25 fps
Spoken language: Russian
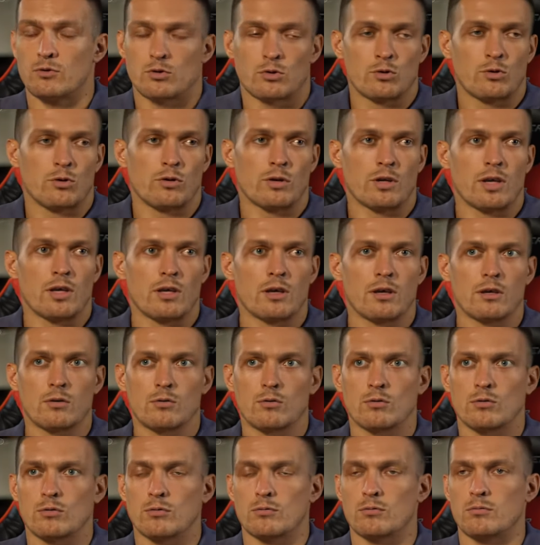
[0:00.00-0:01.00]
все, я
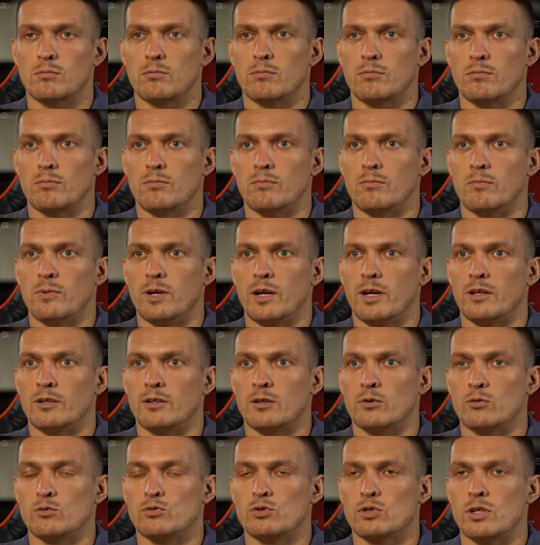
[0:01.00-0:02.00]
еду, мне
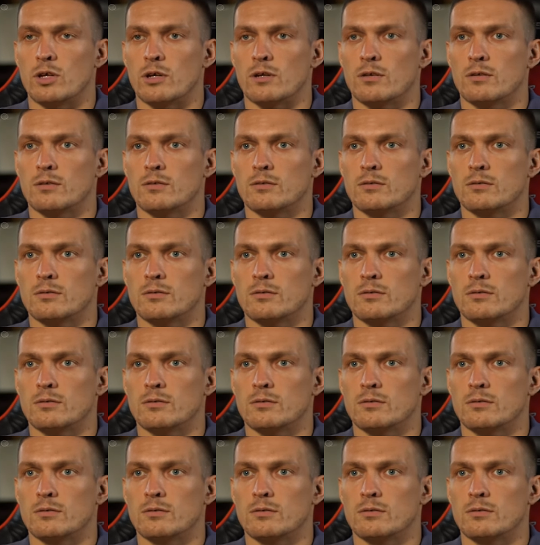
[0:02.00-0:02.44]
это нужно.